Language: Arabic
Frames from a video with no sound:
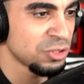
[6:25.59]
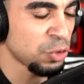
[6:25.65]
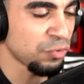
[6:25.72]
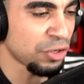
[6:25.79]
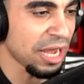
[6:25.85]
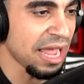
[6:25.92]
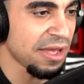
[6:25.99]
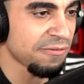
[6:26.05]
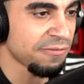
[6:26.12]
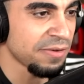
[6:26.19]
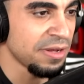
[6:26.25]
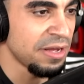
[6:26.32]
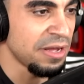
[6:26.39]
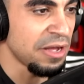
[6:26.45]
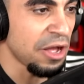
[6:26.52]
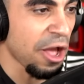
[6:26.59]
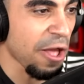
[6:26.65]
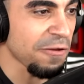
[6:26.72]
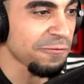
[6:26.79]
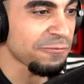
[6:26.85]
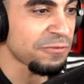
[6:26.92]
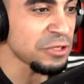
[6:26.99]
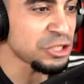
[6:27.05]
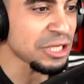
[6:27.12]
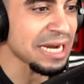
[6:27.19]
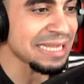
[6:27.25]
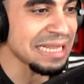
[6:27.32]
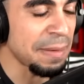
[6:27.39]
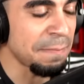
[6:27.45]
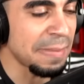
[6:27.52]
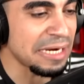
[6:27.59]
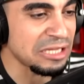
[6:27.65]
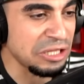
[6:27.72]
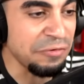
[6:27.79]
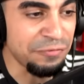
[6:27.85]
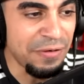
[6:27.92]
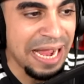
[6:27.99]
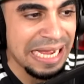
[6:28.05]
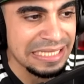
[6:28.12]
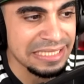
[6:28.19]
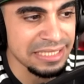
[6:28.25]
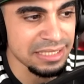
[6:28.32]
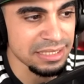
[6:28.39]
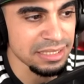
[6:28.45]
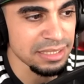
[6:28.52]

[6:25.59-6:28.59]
شوفوا كيف انفجرت لما ارتفعت